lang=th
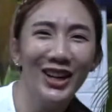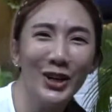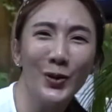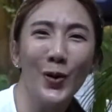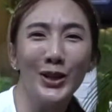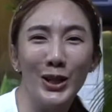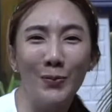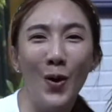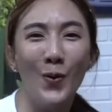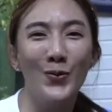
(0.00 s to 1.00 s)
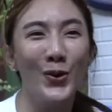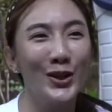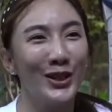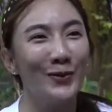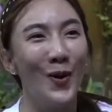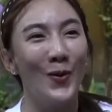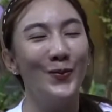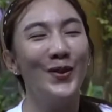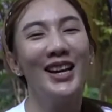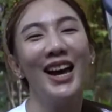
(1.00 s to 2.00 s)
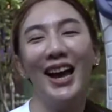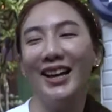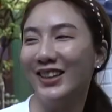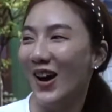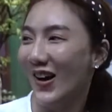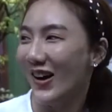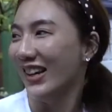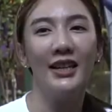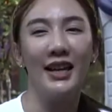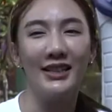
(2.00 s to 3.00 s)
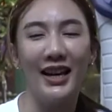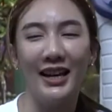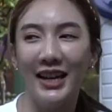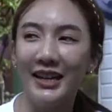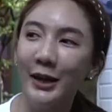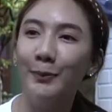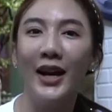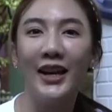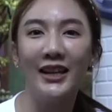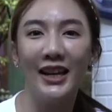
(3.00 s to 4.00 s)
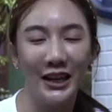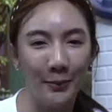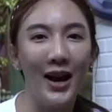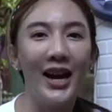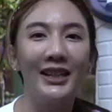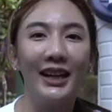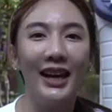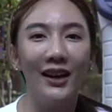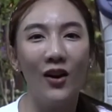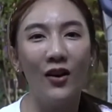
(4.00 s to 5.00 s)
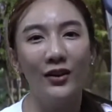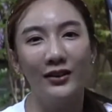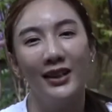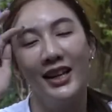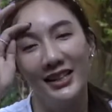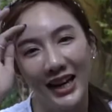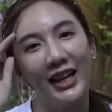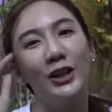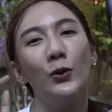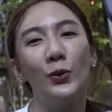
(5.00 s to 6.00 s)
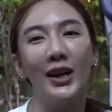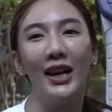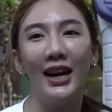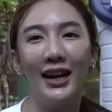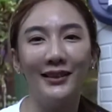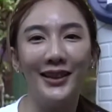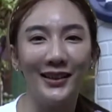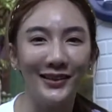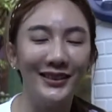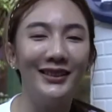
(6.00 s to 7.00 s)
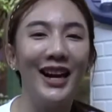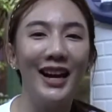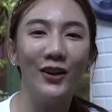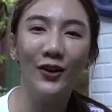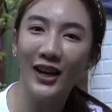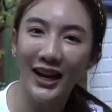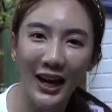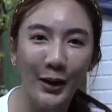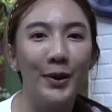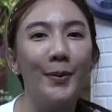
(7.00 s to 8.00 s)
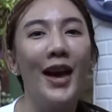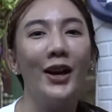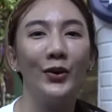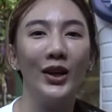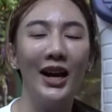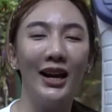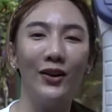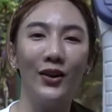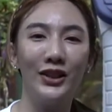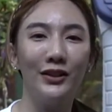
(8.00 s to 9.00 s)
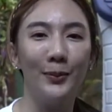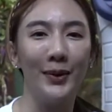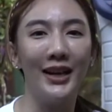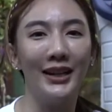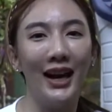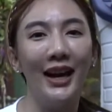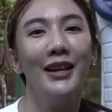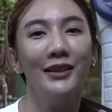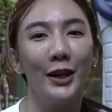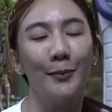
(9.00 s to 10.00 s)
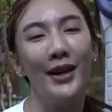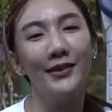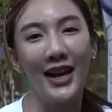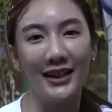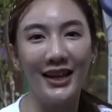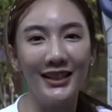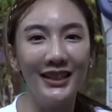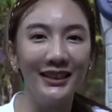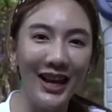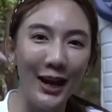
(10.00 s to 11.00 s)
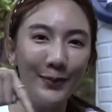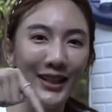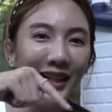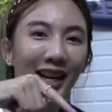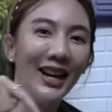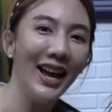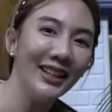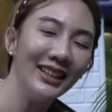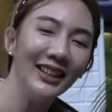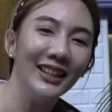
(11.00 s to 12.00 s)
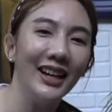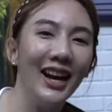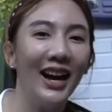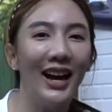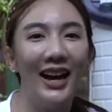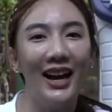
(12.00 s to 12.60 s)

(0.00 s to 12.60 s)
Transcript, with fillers: ทุกคนทิ้งผมทุกคนทิ้งผมอ่ะต่ออยากจะแนะนำให้หลายๆบ้านนะคะลองใช้ดูนะคะสั่งซื้อง่ายแล้วก็ราคาไม่แพงด้วยค่ะแล้วก็ที่สำคัญนะคะสามารถสั่งได้ที่ตามลิงก์ข้างล่างนี้เลยนะคะ